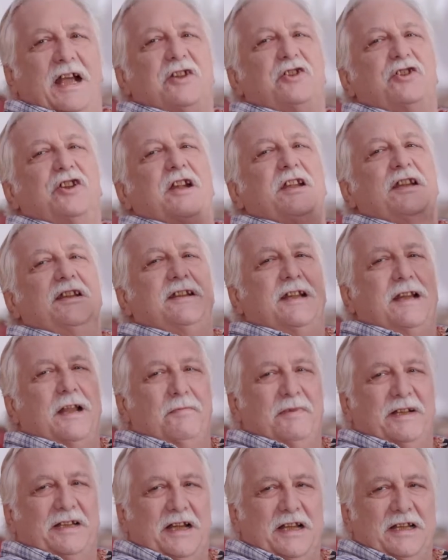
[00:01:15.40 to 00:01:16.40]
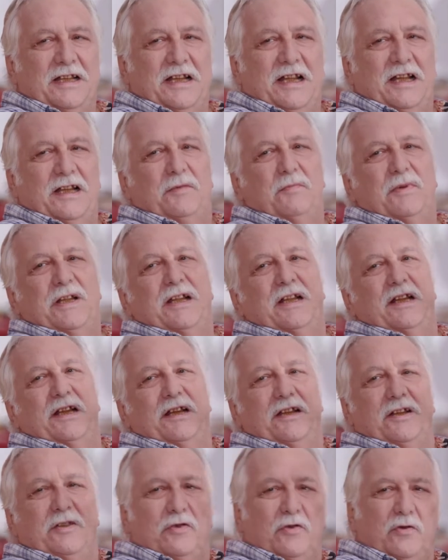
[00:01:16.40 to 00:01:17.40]
هالجريده الامريكانيه الكبيره
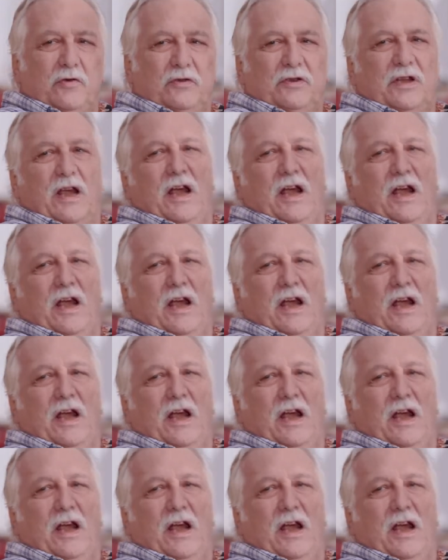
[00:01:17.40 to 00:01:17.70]
نيويورك